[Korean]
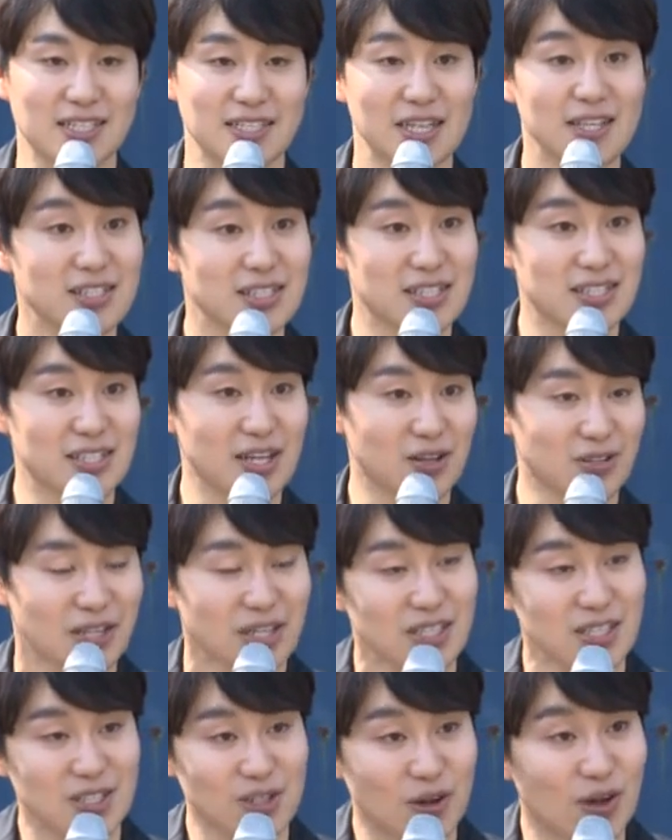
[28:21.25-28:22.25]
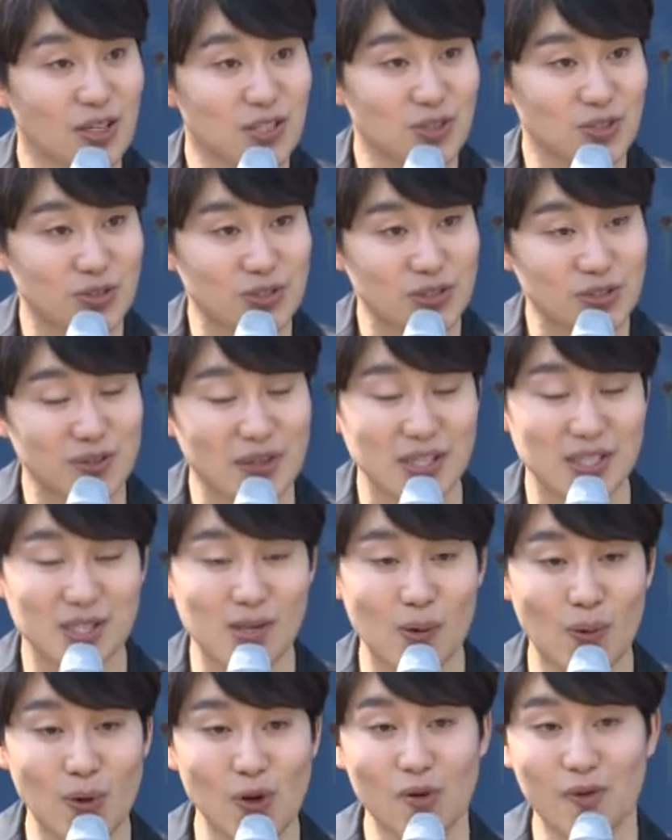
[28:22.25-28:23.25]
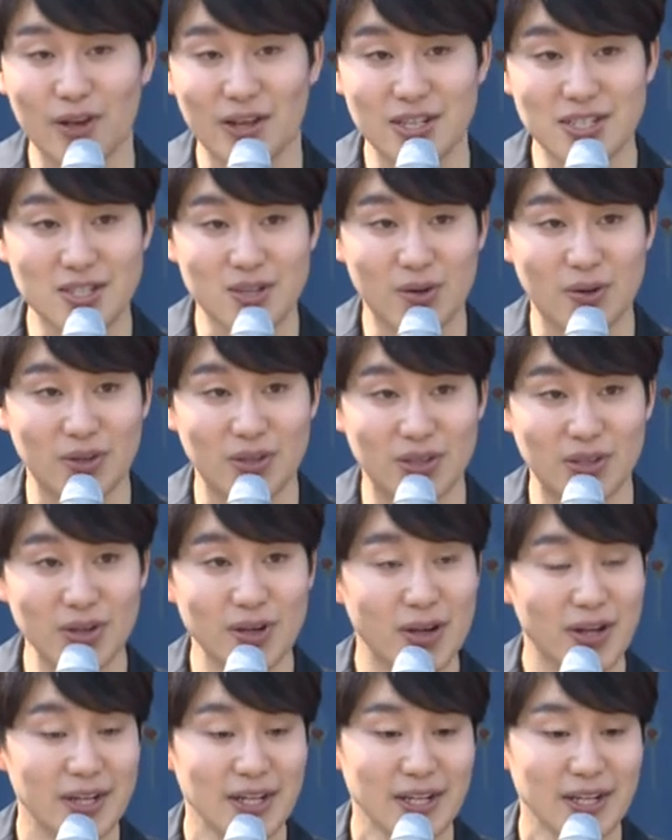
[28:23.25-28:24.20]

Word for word: 사진 찍자 이거 사진 찍어가지고 막 같이 올려와 이랬었거든요.